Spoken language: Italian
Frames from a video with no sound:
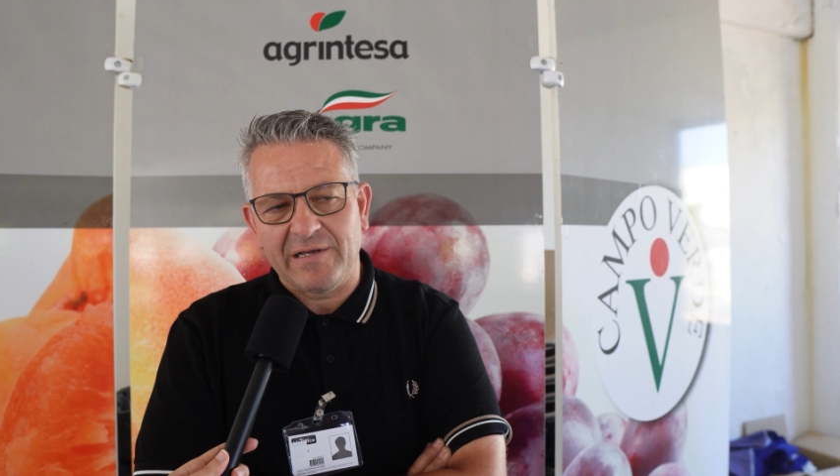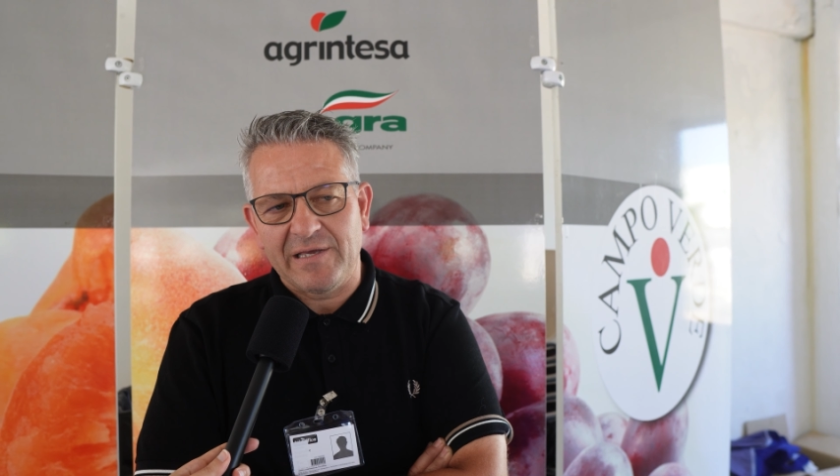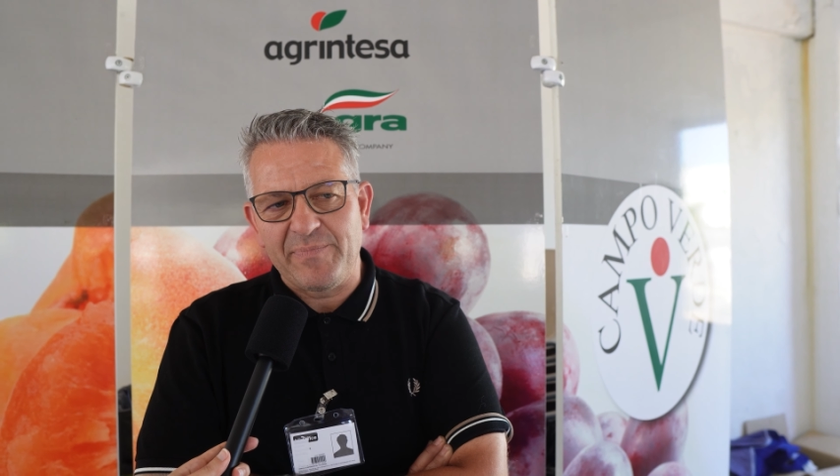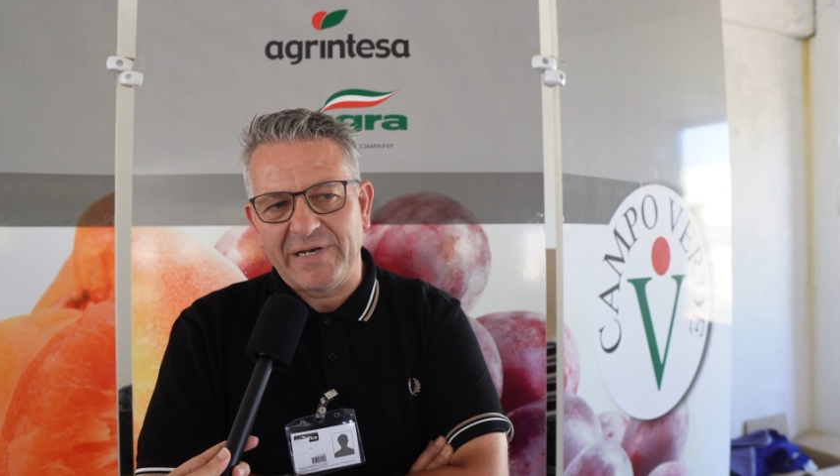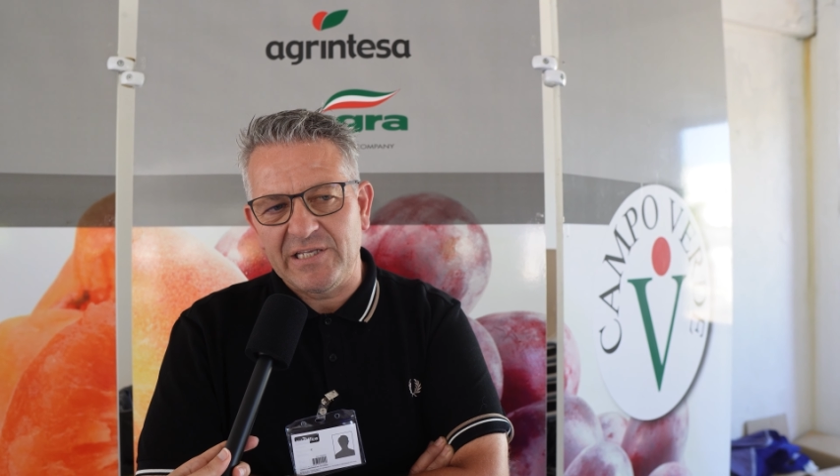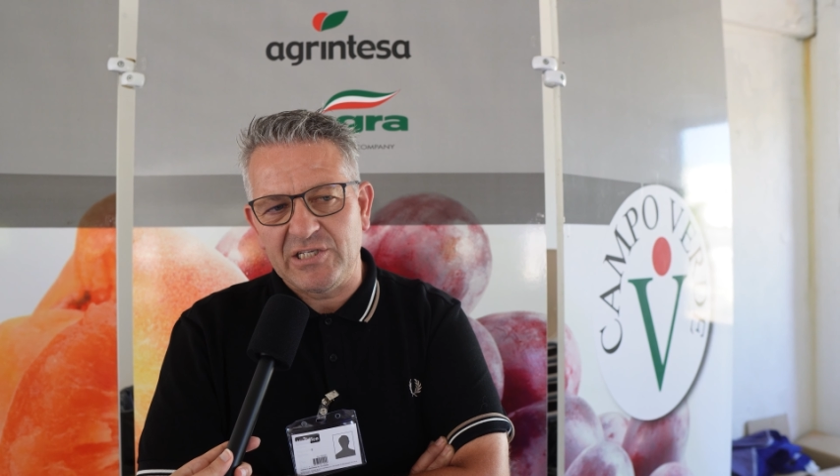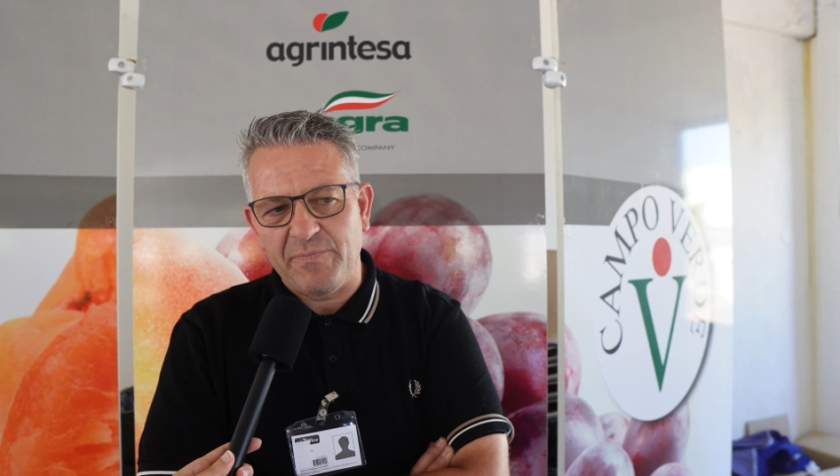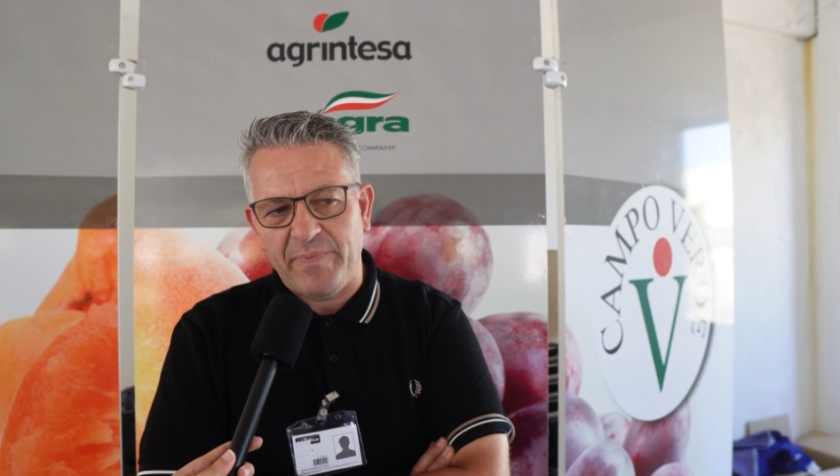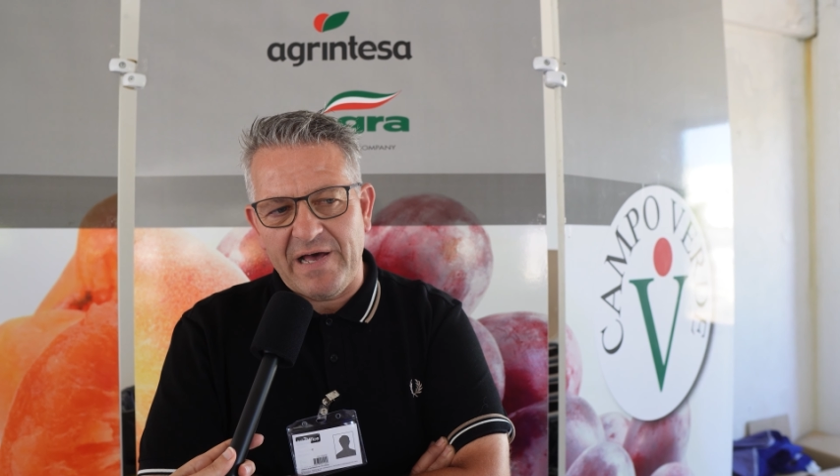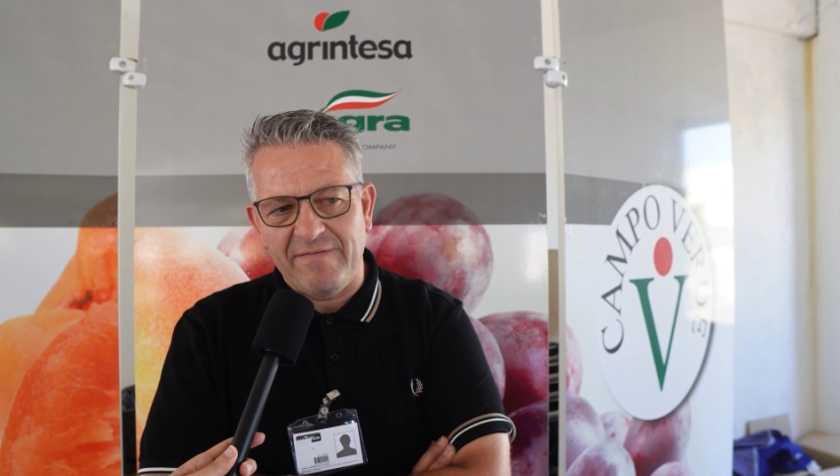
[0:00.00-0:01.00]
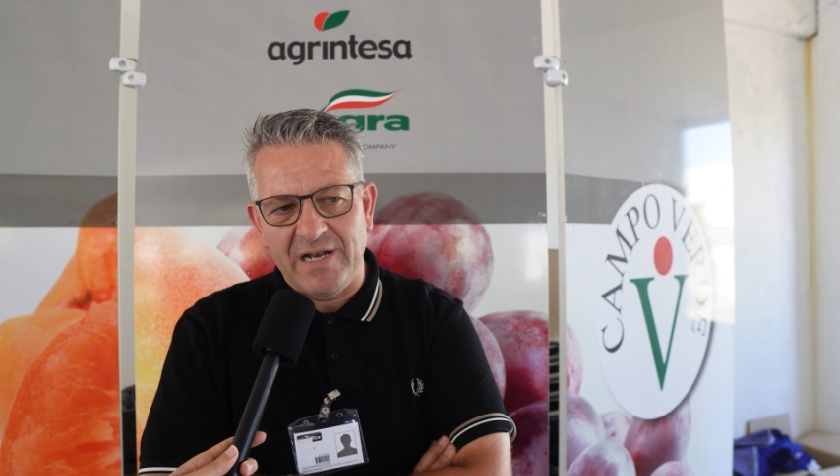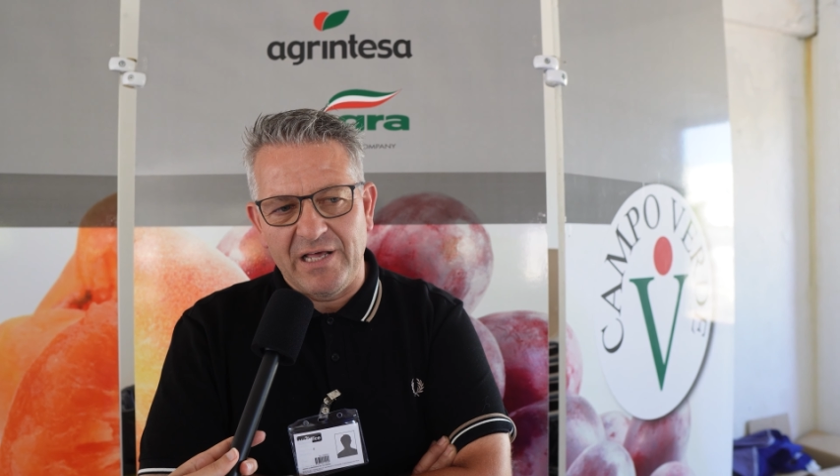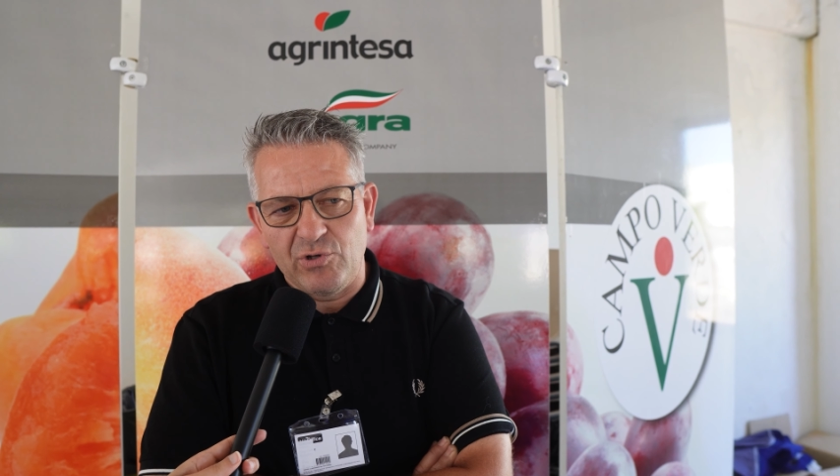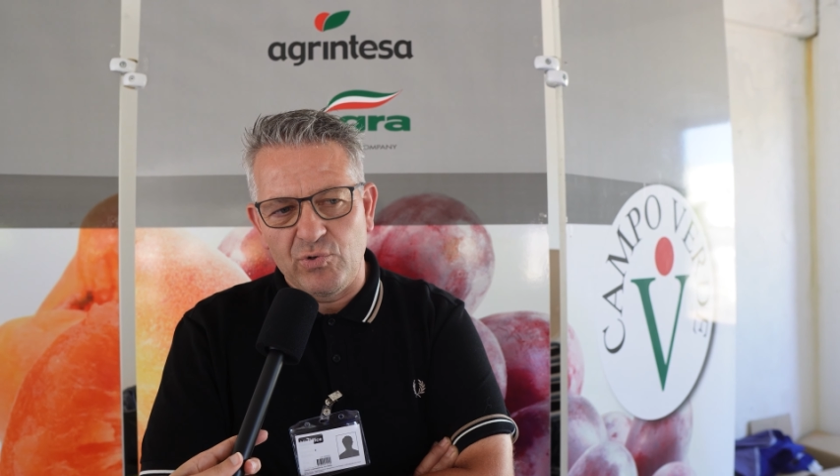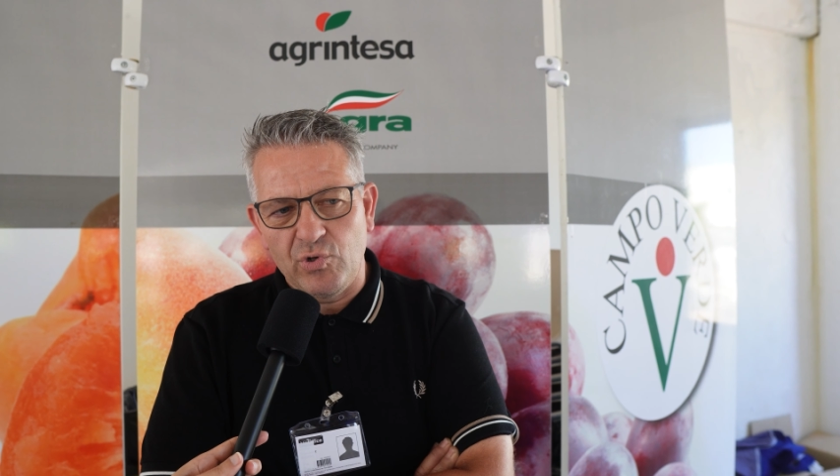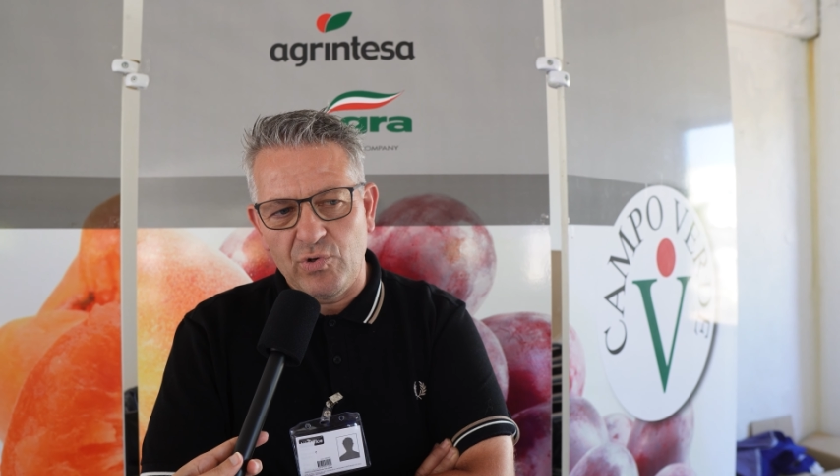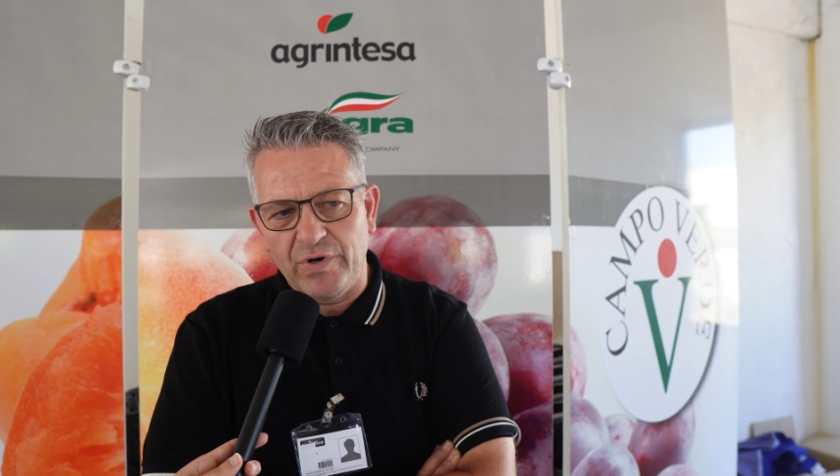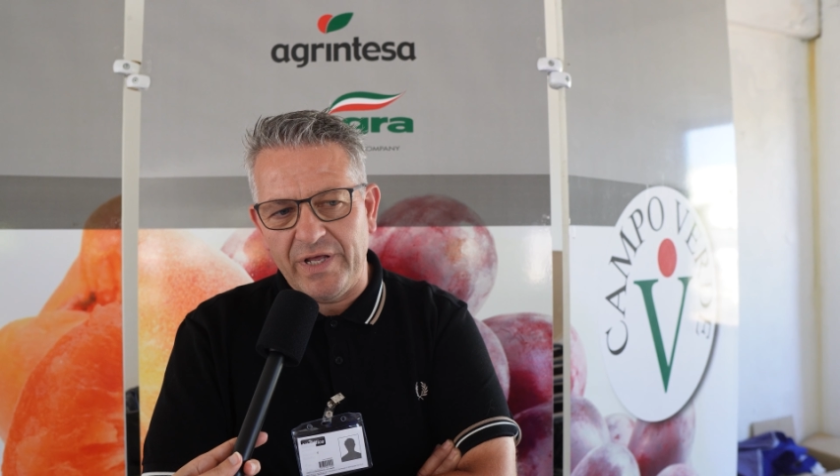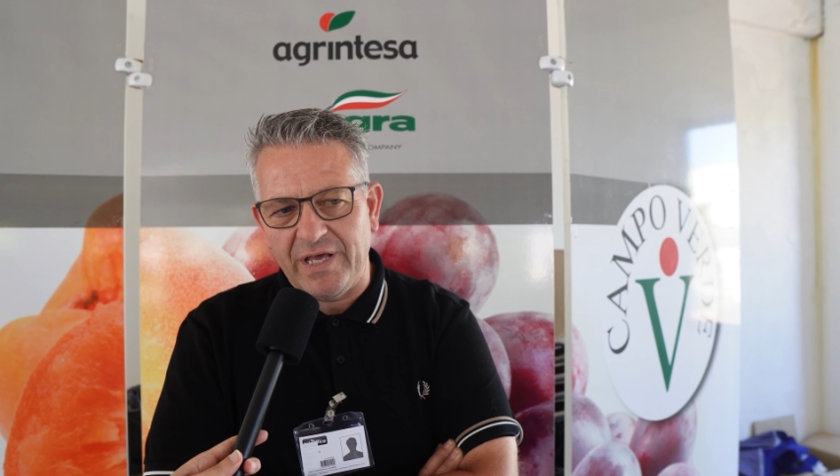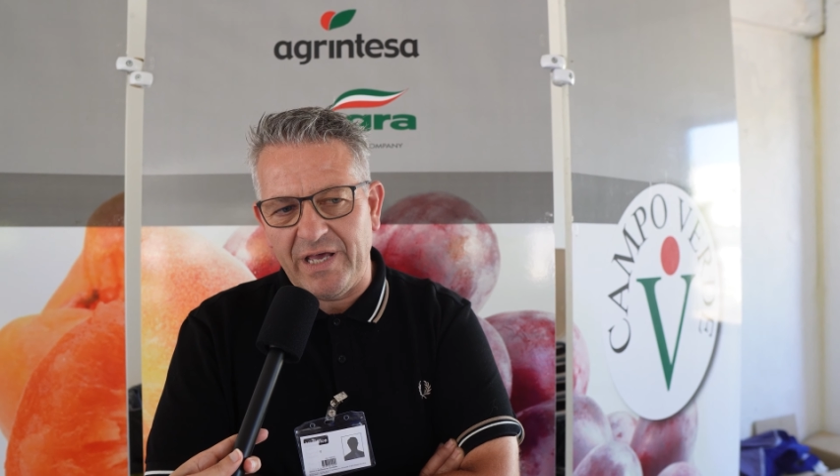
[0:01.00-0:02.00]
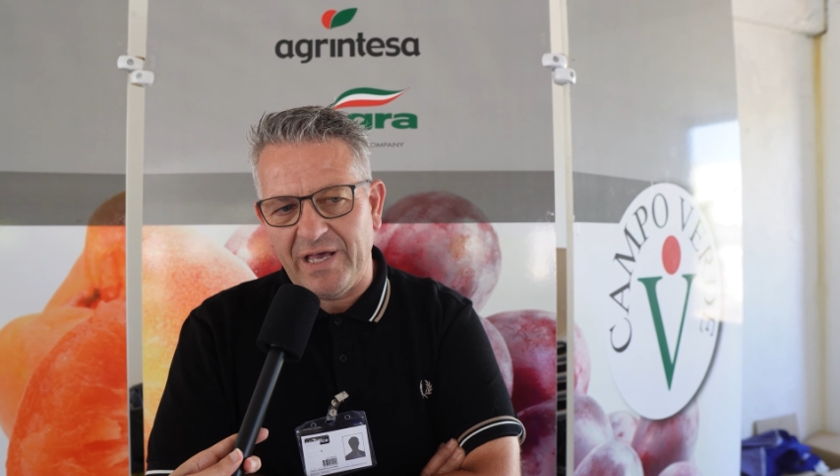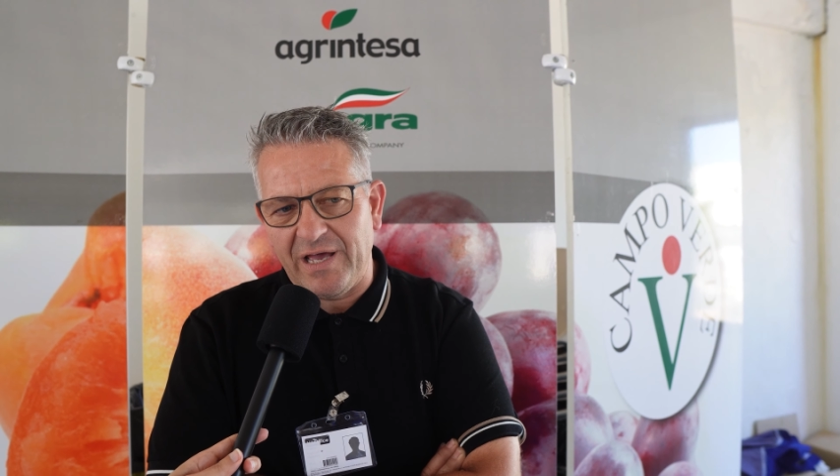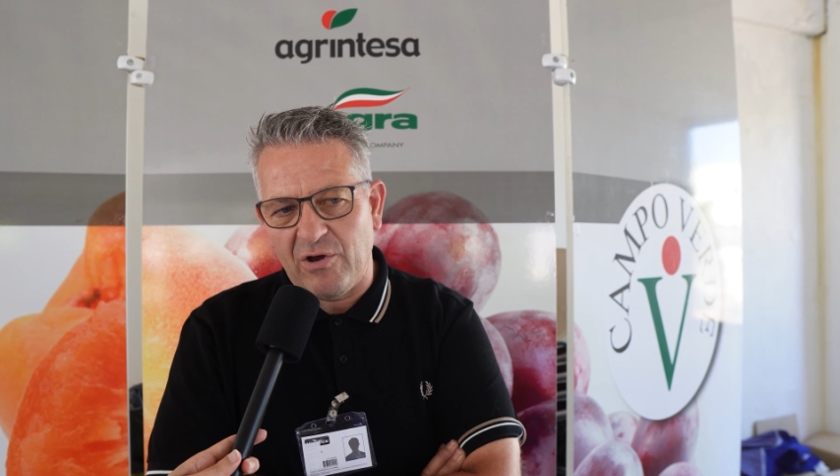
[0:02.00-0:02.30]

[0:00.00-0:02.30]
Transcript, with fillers: chi partecipava alla riunione,